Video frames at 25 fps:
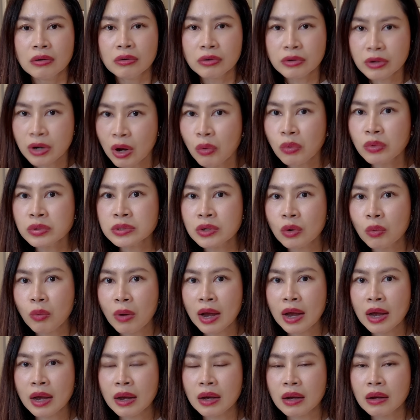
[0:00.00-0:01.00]
เรารู้สึก
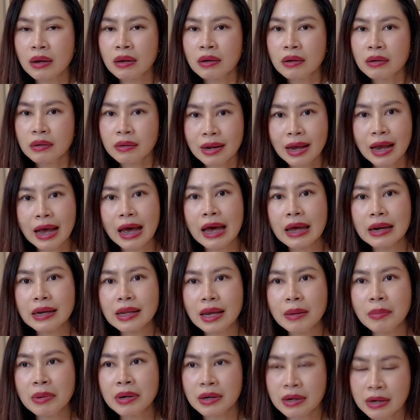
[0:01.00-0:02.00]
ว่าราคาเนี้
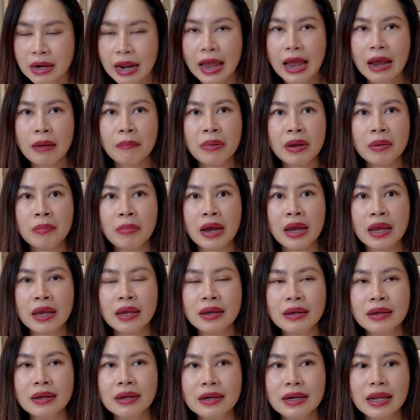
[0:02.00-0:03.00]
ยมันแรงไปไหม
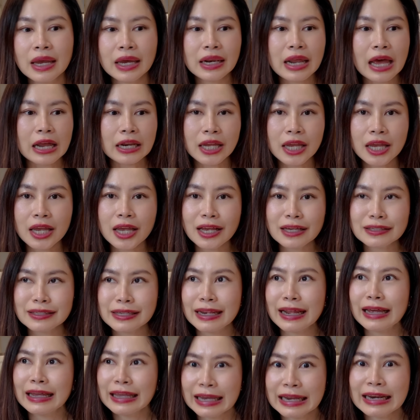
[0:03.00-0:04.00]
ในขณะที่เศร
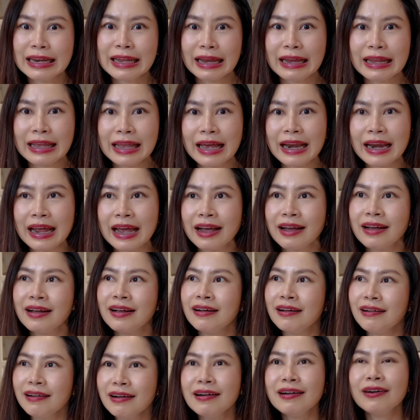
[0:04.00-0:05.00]
ษฐกิจอย่างเงี้ยนะ
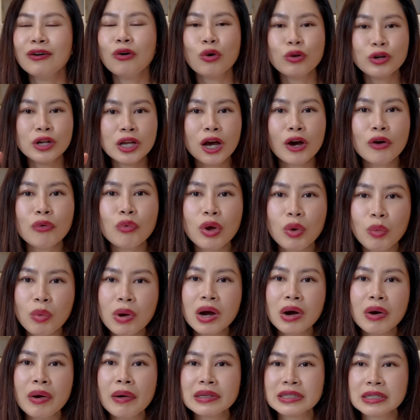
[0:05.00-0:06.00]
เออ คนที่เขารวยเวอ
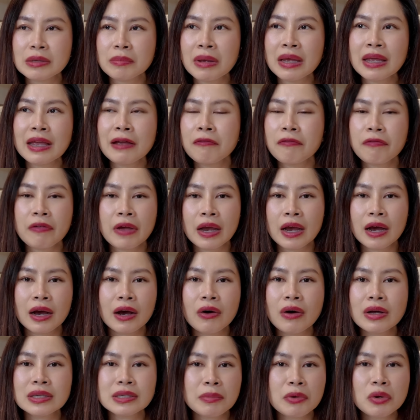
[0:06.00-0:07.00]
ร์เขาอาจจะไม่เอฟเฟกอะ
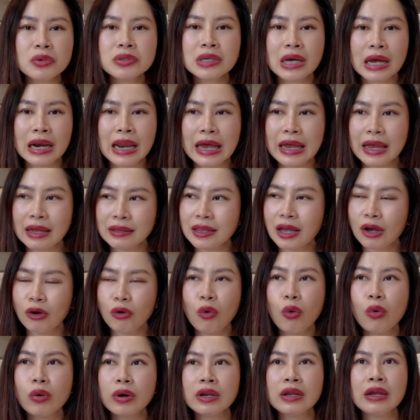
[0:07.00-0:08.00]
เขาอาจจะไม่รู้สึกอะไรอะแต่
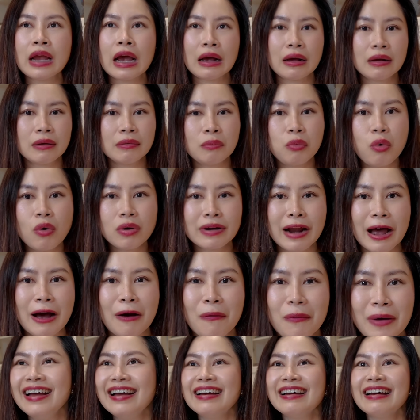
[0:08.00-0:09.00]
คนอย่างพวกเรา
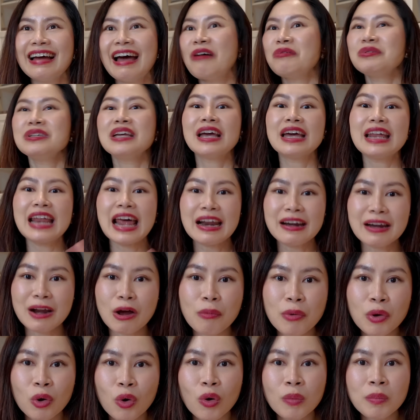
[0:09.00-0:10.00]
อะเอาจริงขนาดเรา
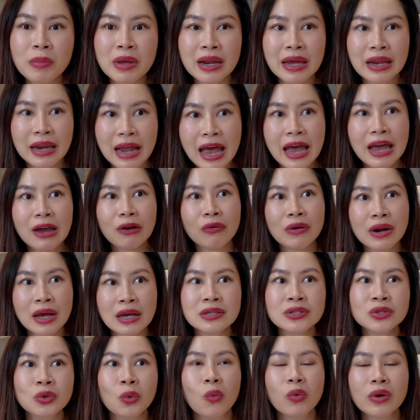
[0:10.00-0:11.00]
เป็นคนมีรายได้ค่อนข้า
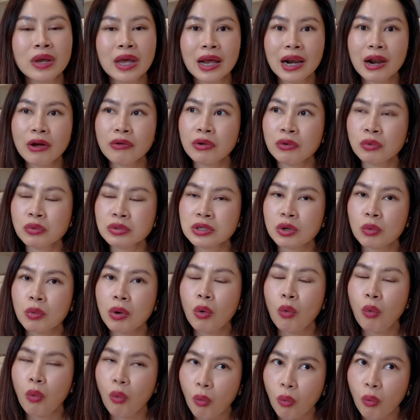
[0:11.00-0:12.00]
งสูงเงี้ยเรายังรู้สึกว่า
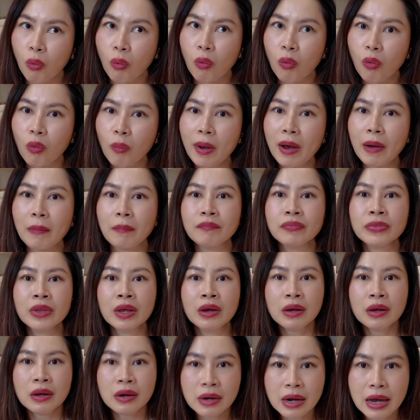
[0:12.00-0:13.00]
โหแบบ
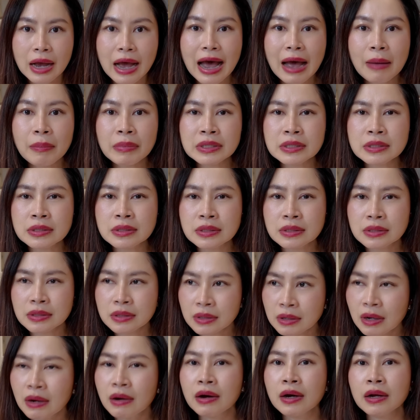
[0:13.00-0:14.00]
ราคามัน
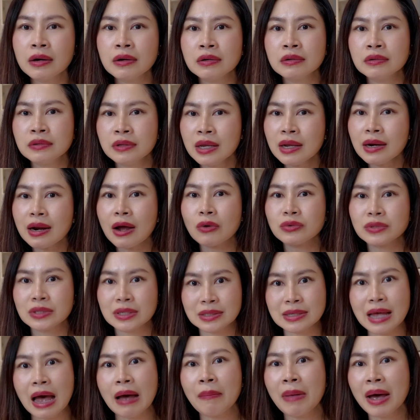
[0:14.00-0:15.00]
เกินที่เราจะ
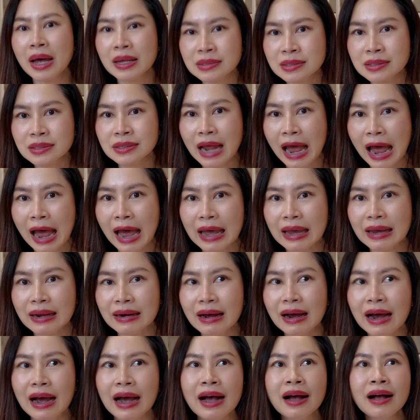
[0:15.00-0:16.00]
สามารถซื้อได้
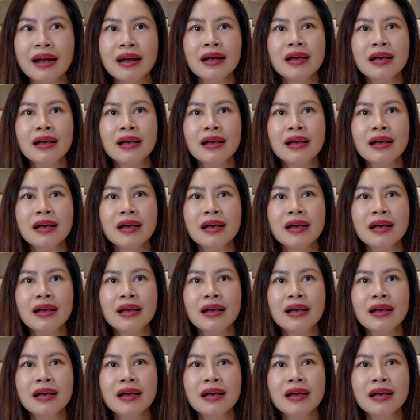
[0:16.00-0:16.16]
นะคะ